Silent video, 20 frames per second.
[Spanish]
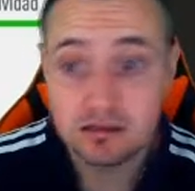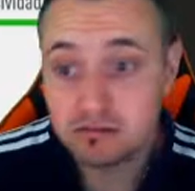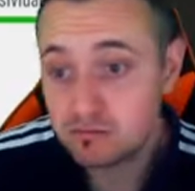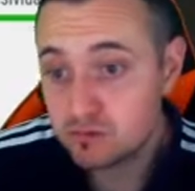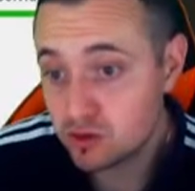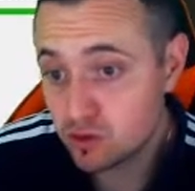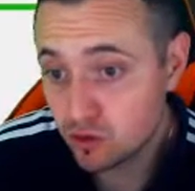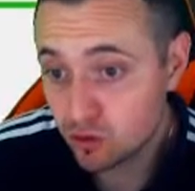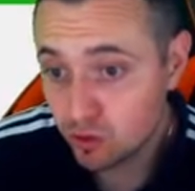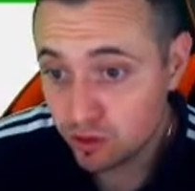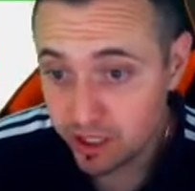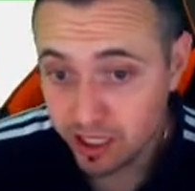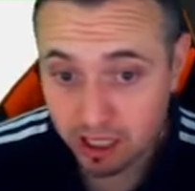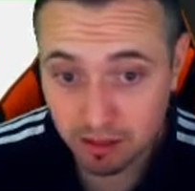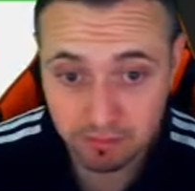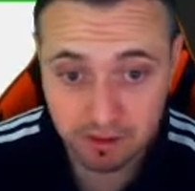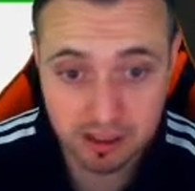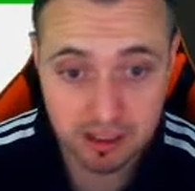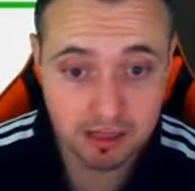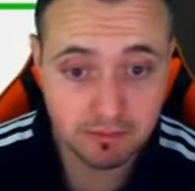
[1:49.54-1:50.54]
Yo
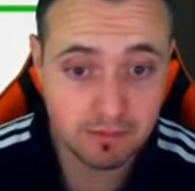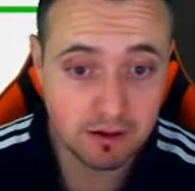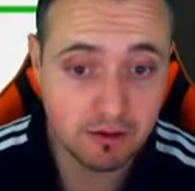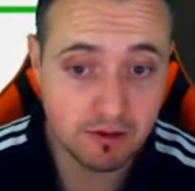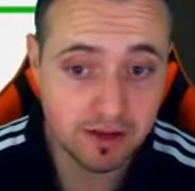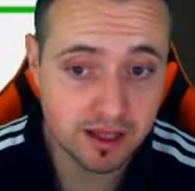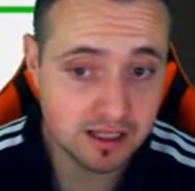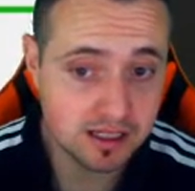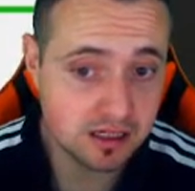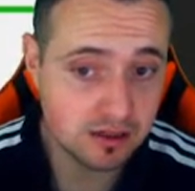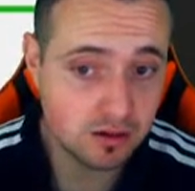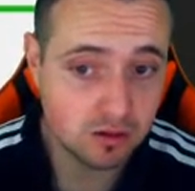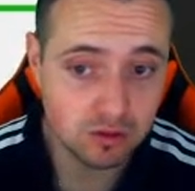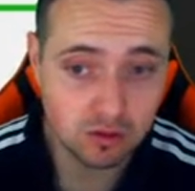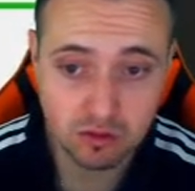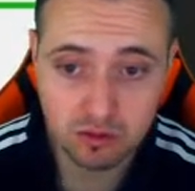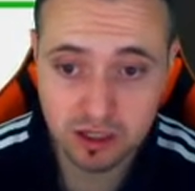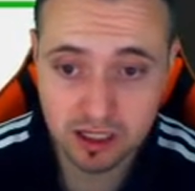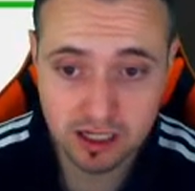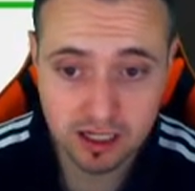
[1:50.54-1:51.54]
únicamente me lo haría si no
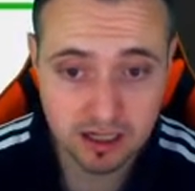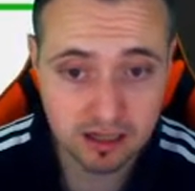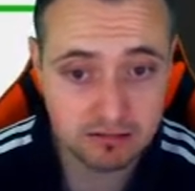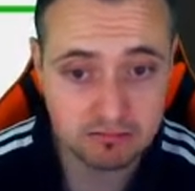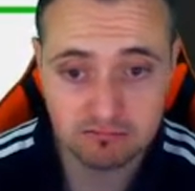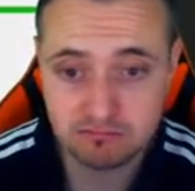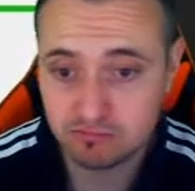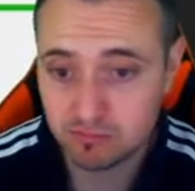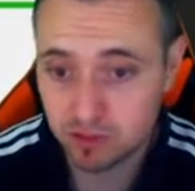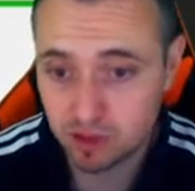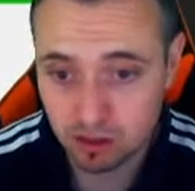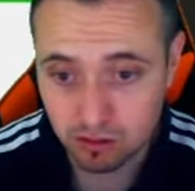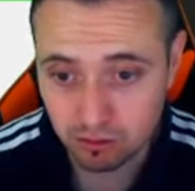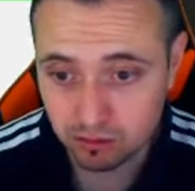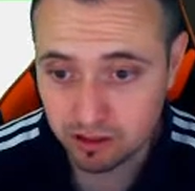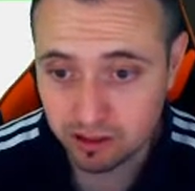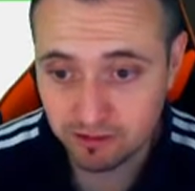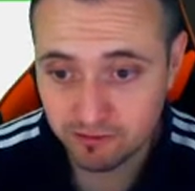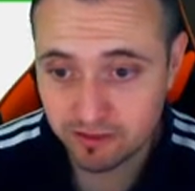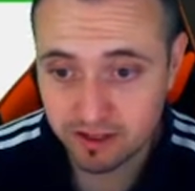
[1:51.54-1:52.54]
tuviera
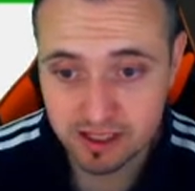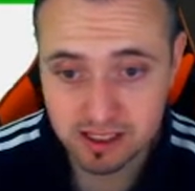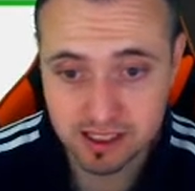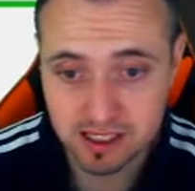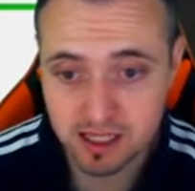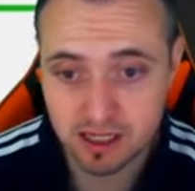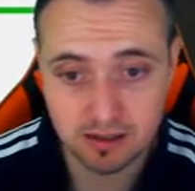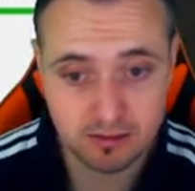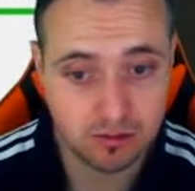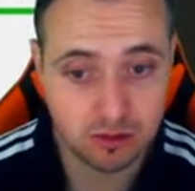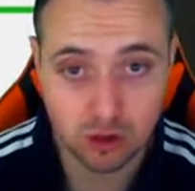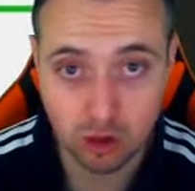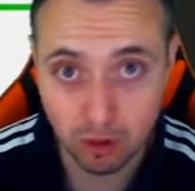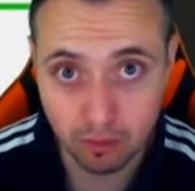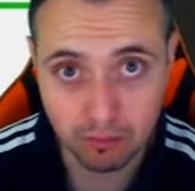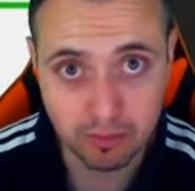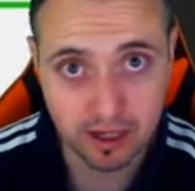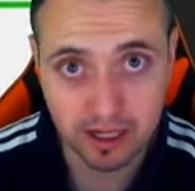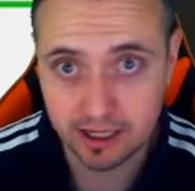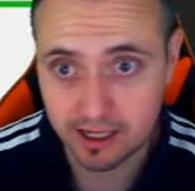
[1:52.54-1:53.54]
un defensa top
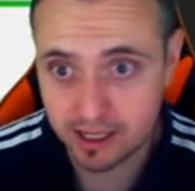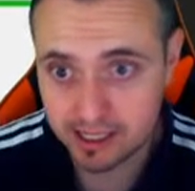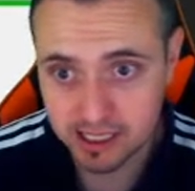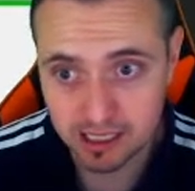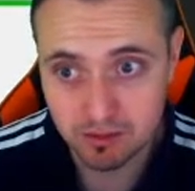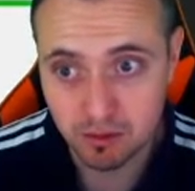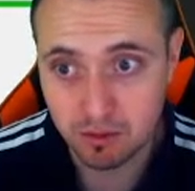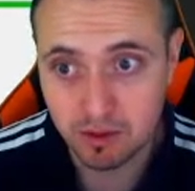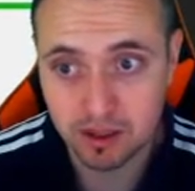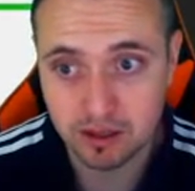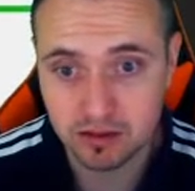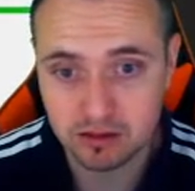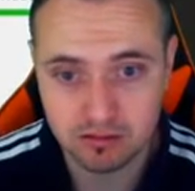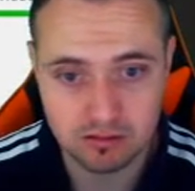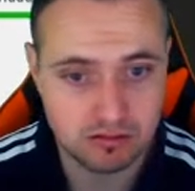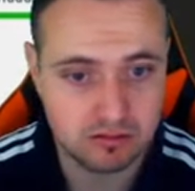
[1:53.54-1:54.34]
en este momento.